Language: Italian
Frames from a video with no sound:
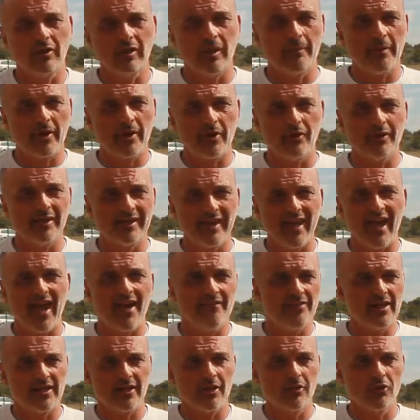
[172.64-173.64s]
la parola
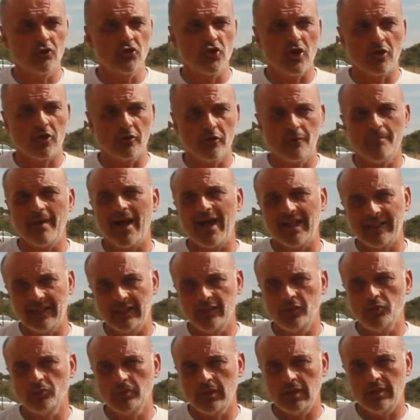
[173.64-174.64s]
chiave archeologia globale
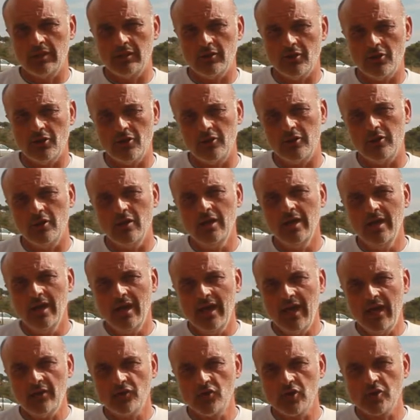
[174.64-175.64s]
di un territorio
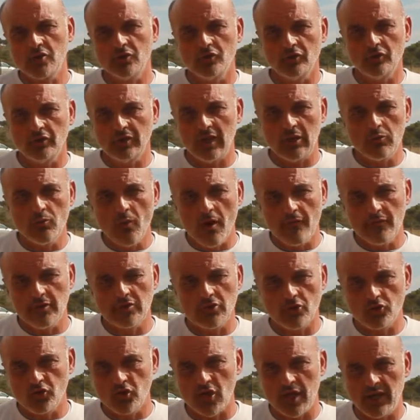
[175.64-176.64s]
e ci sono dei nuovi
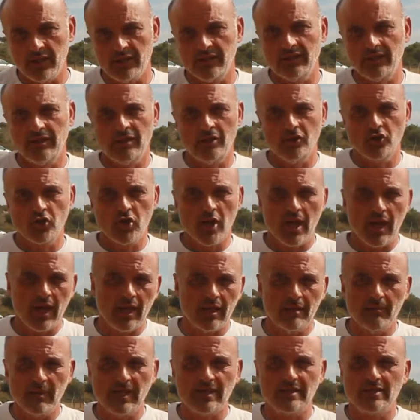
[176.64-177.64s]
soggetti, c'è
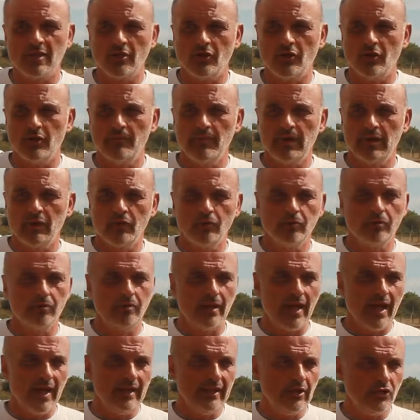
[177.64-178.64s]
il Ministero dei Beni
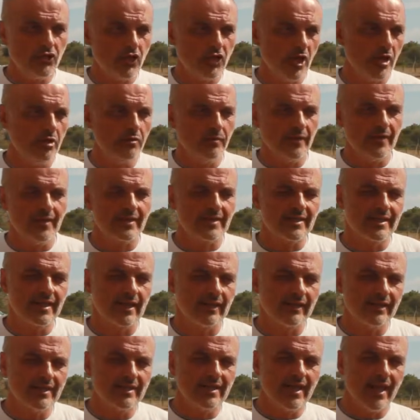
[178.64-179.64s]
Culturali, c'è
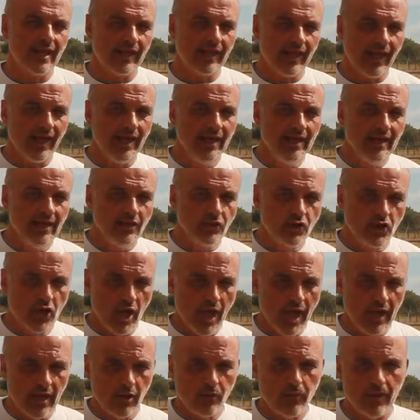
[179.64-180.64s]
l'Università di Siena,
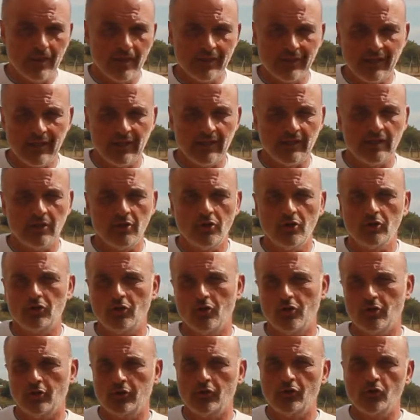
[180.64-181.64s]
c'è il quartiere di Rio
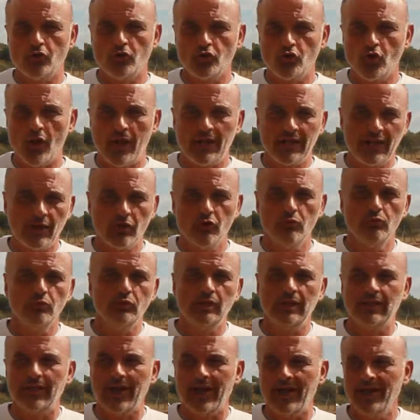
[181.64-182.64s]
Torto, cioè la
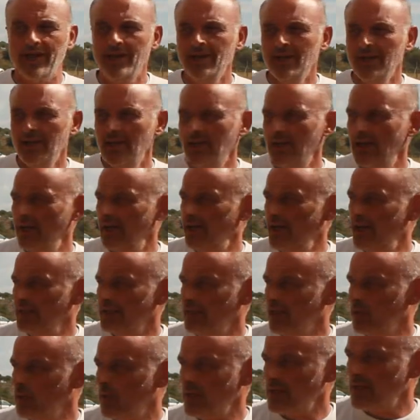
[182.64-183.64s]
comunità eh,
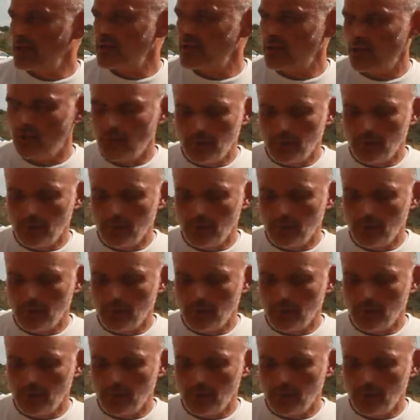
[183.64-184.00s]
di questo